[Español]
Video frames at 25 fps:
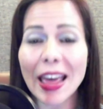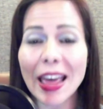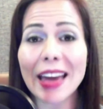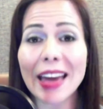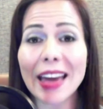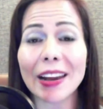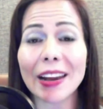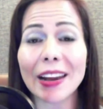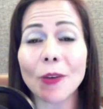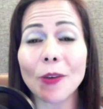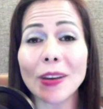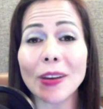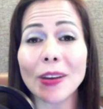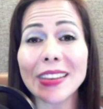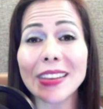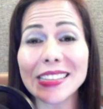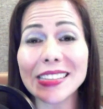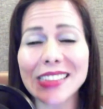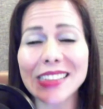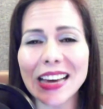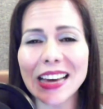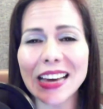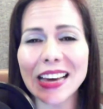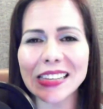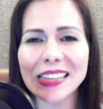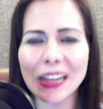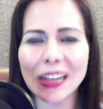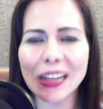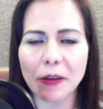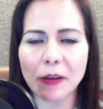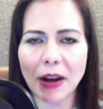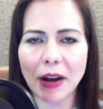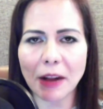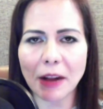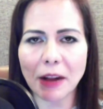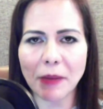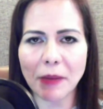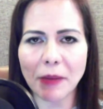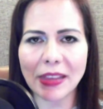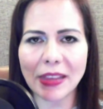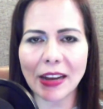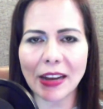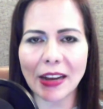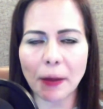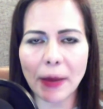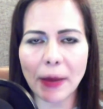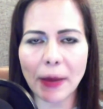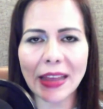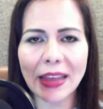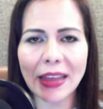Recuerda ya celebrar el mes de
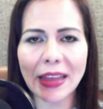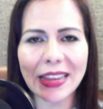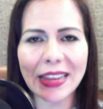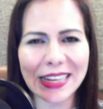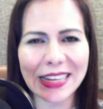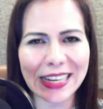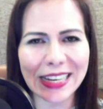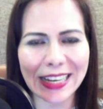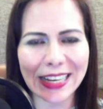las madres y,